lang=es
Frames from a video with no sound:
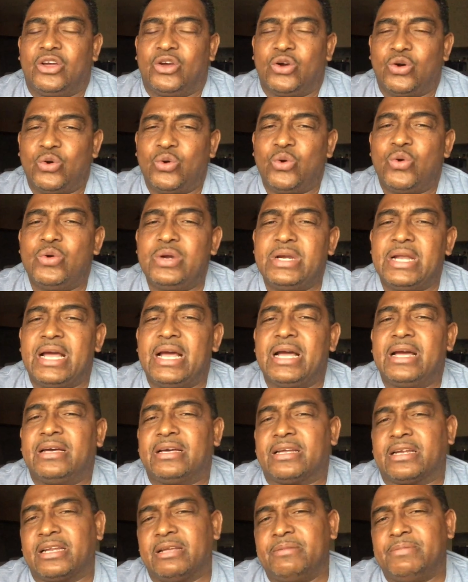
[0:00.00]
Una
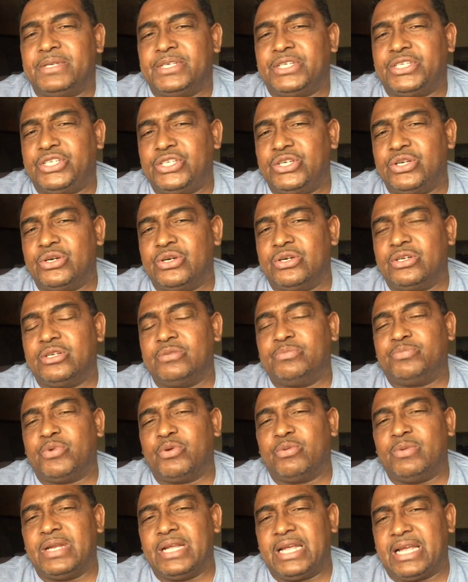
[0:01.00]
revisión
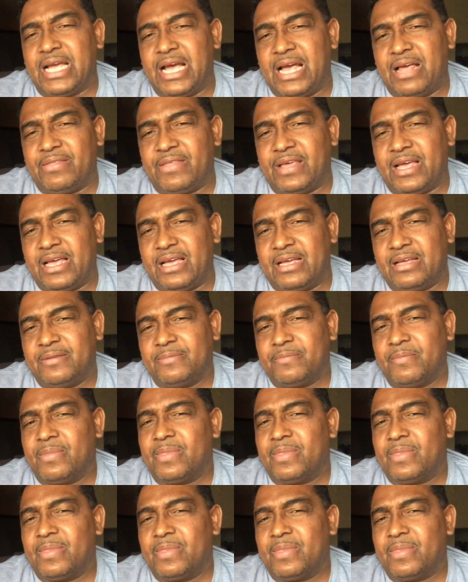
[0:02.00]
publicada